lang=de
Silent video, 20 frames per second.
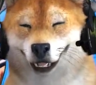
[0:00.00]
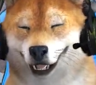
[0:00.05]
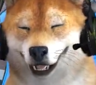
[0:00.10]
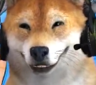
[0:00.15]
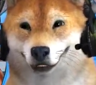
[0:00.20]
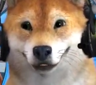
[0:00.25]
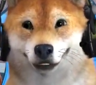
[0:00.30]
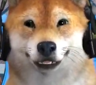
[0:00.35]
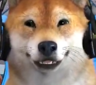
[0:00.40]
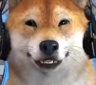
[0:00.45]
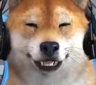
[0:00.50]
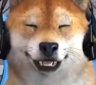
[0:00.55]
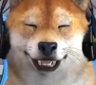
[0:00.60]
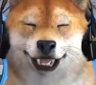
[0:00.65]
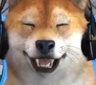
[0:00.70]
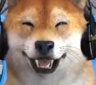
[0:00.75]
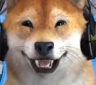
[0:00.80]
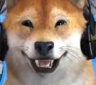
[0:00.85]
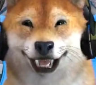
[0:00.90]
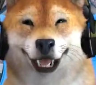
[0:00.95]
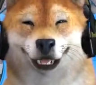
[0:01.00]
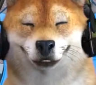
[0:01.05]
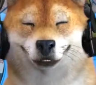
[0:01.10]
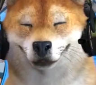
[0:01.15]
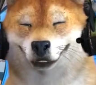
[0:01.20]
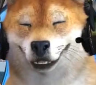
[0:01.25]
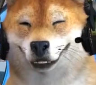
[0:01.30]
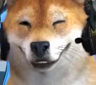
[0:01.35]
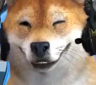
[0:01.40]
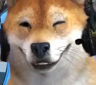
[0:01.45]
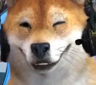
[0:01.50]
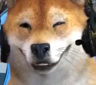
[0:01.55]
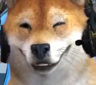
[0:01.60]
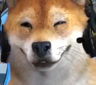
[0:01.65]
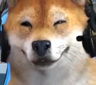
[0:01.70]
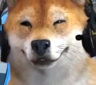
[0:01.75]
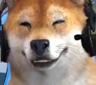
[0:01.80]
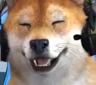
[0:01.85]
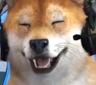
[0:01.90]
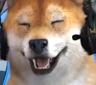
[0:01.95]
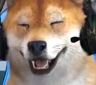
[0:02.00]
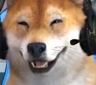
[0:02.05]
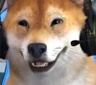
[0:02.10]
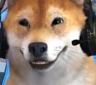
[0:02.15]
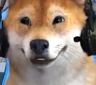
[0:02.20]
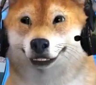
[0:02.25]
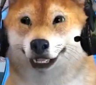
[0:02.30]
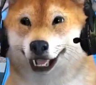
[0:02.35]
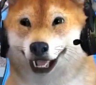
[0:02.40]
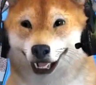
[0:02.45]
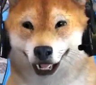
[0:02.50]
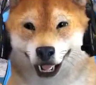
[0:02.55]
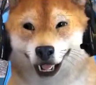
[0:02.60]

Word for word: So viel dazu, dass ich mich an die Verkehrsregeln